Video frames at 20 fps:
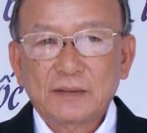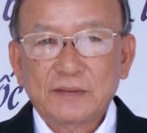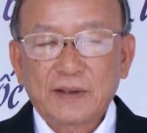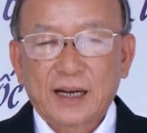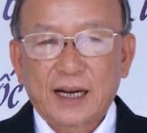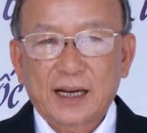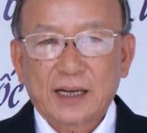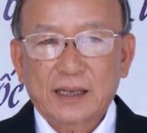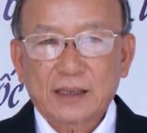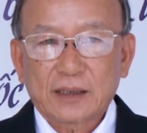
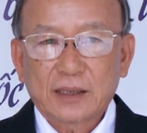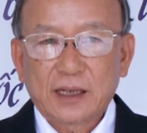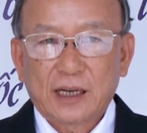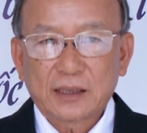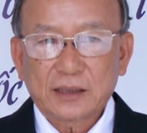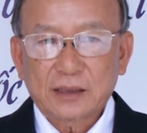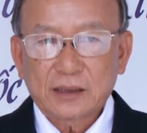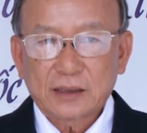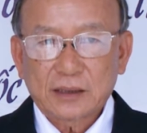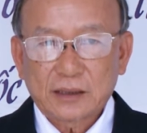và
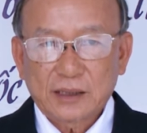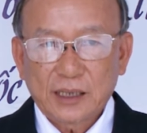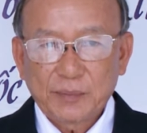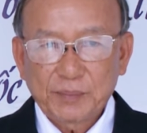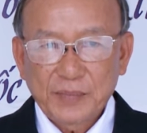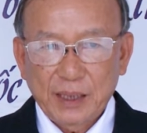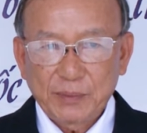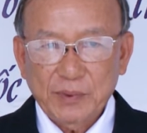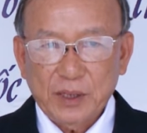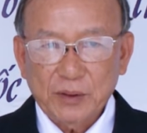gần
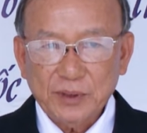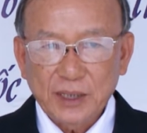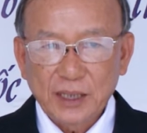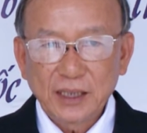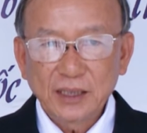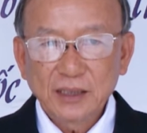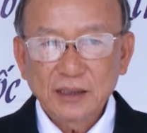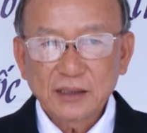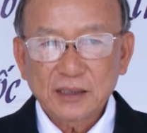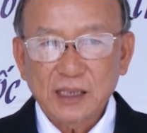sắp năm học
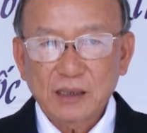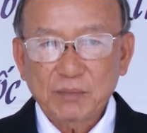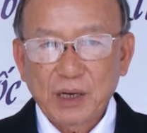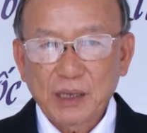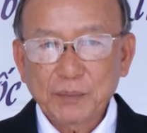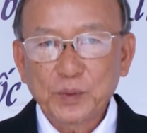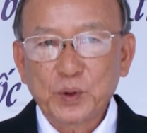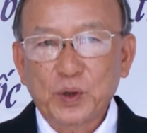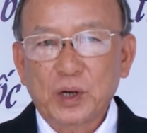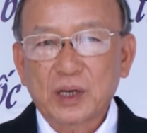tới sẽ
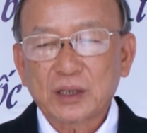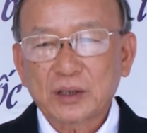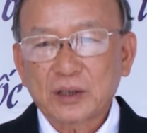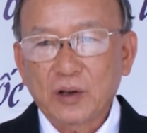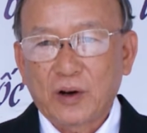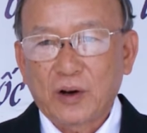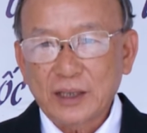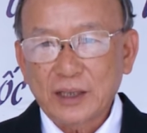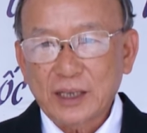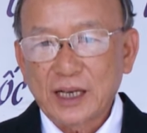bắt buộc
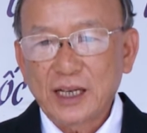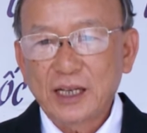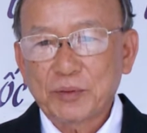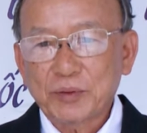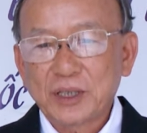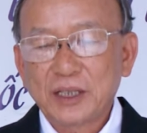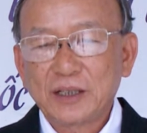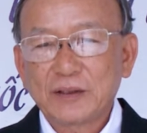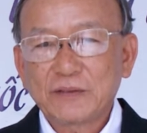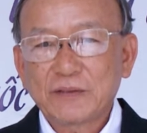toàn thể
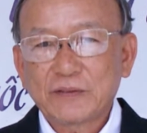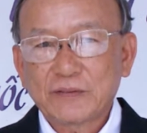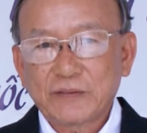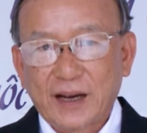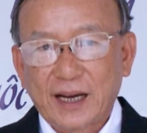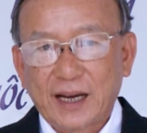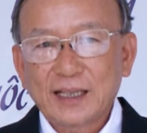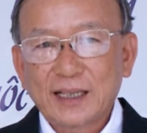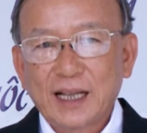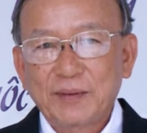học sinh
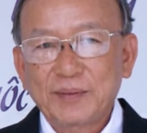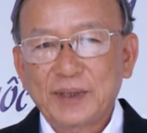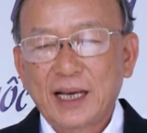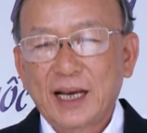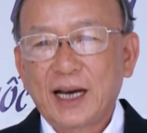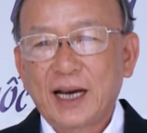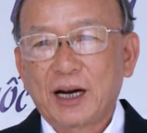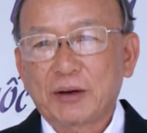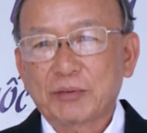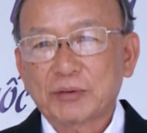phải tham
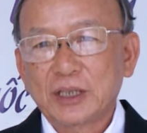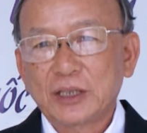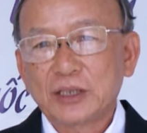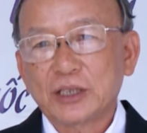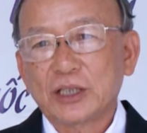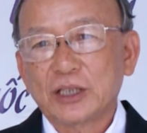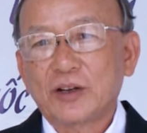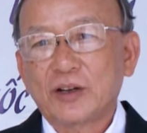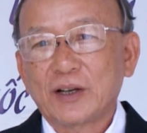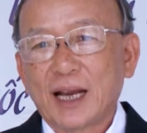gia học trên
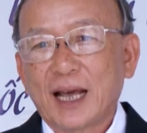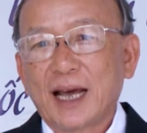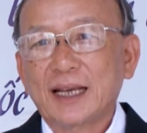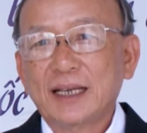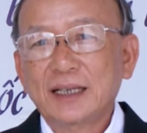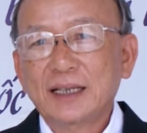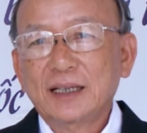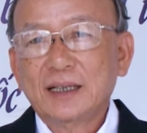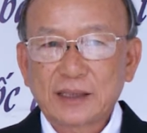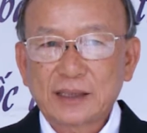trường online.
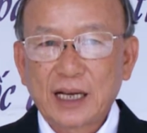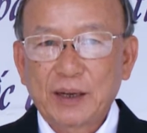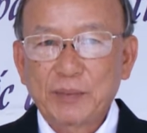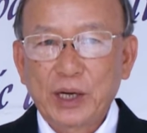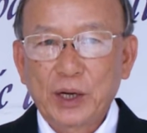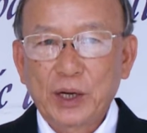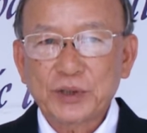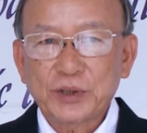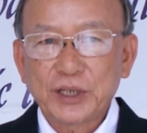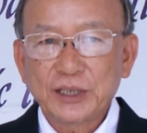Cha
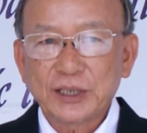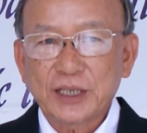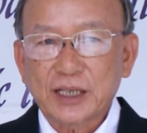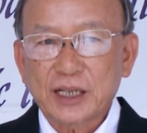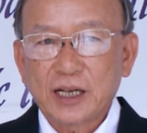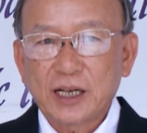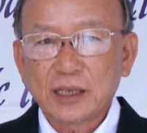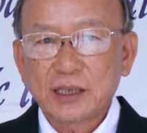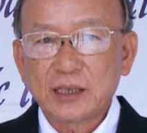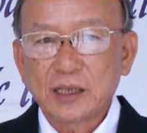mẹ học sinh sẽ
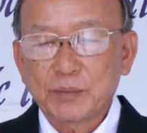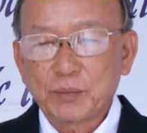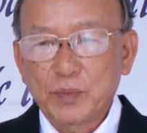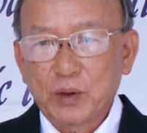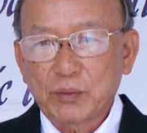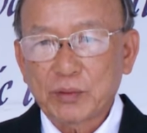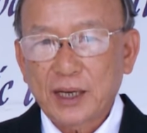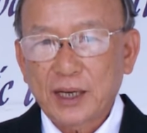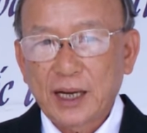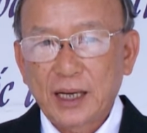có được
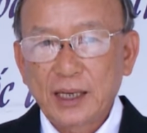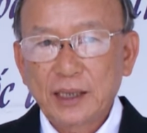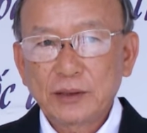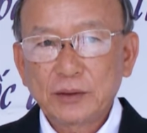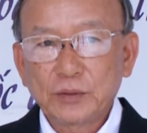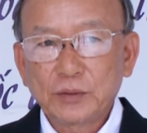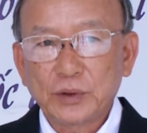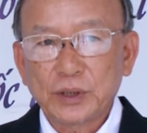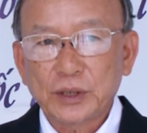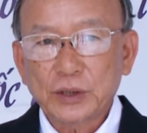một cái
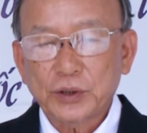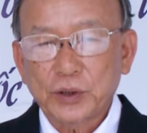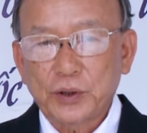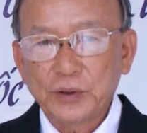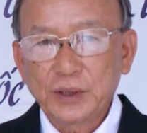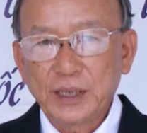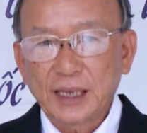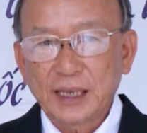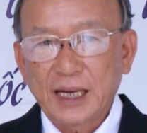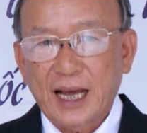quyển
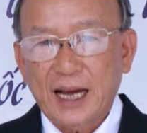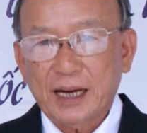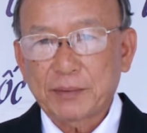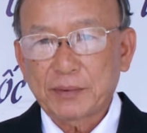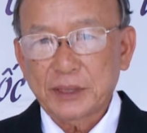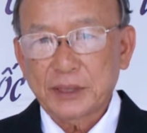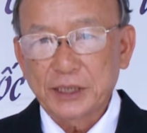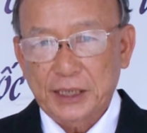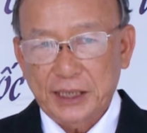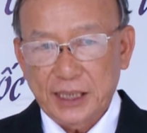sổ liên lạc
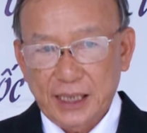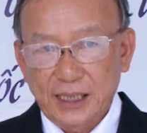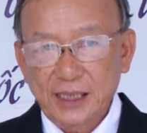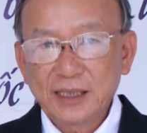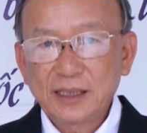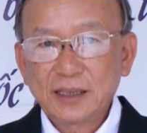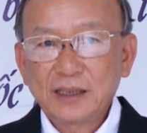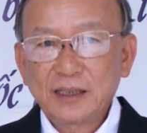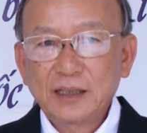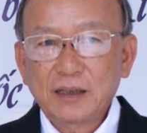điện
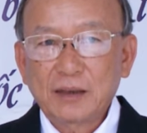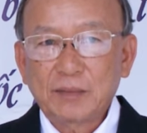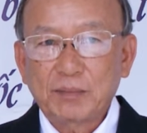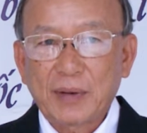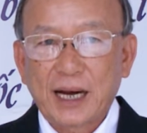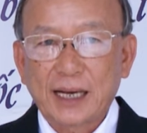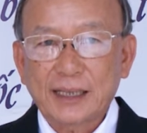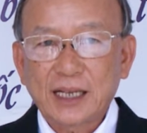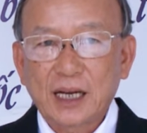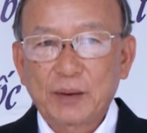tử
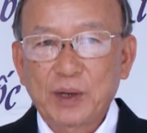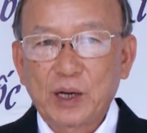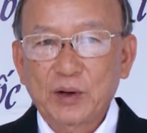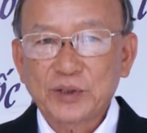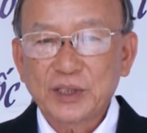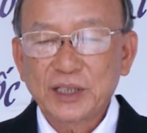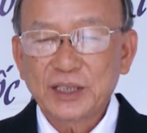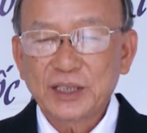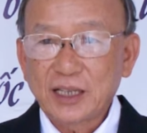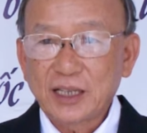mà cha mẹ
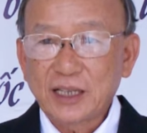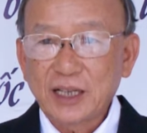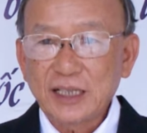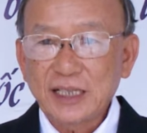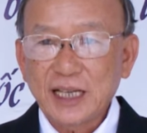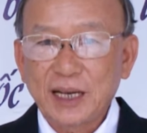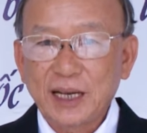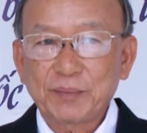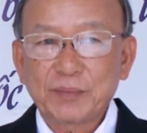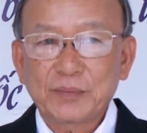học có thể
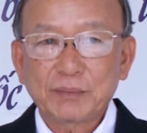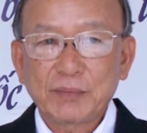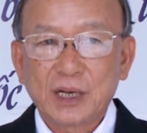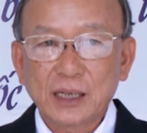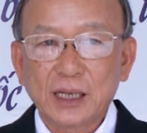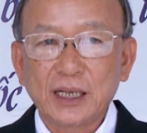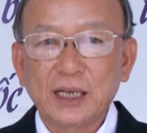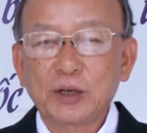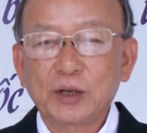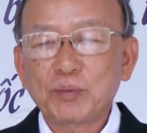xem
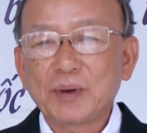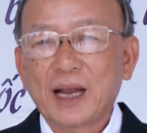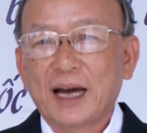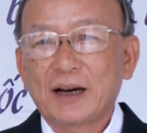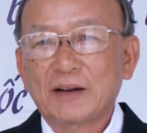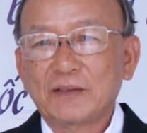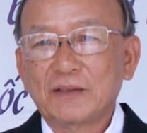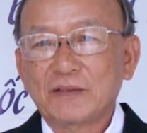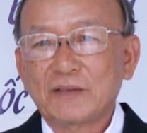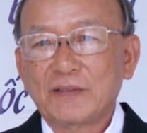bất kỳ lúc
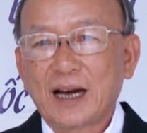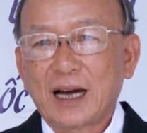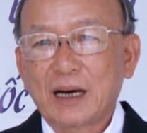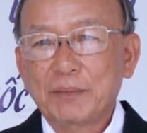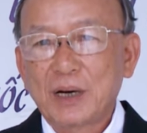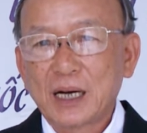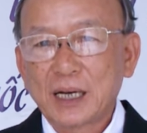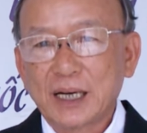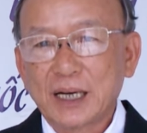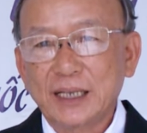nào
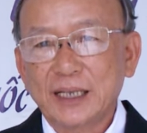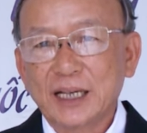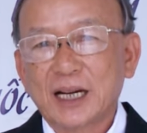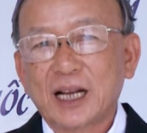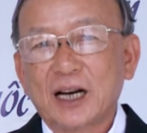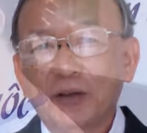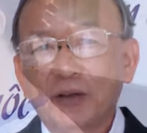và bất kỳ nơi